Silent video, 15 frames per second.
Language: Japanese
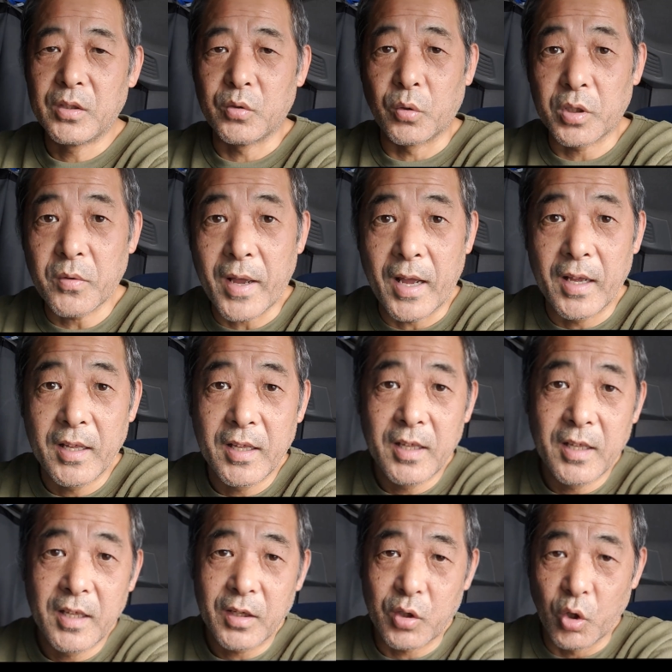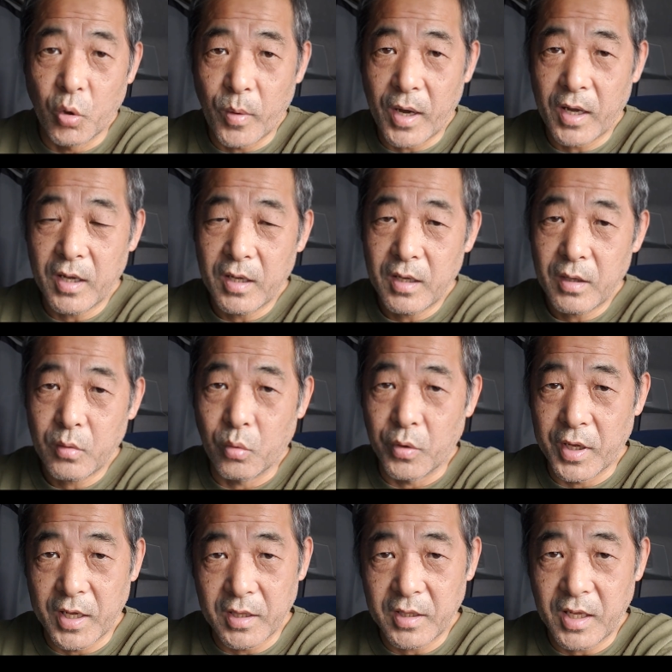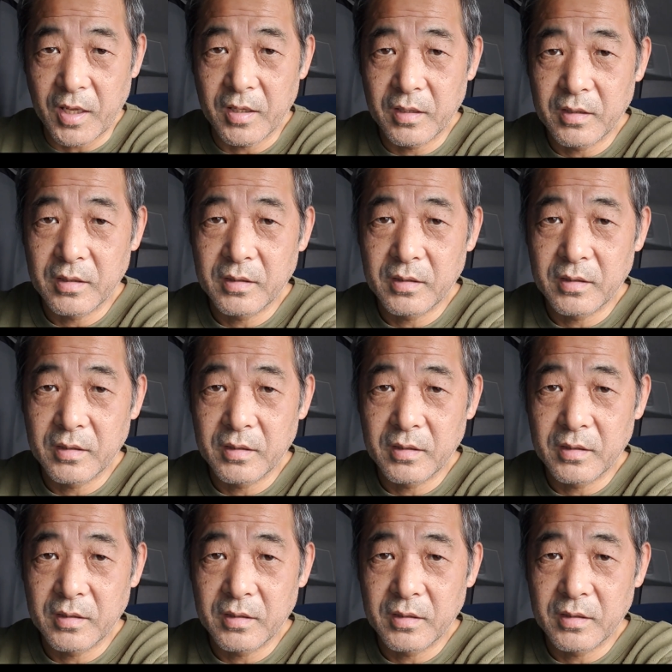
それでは、今日はこの辺で。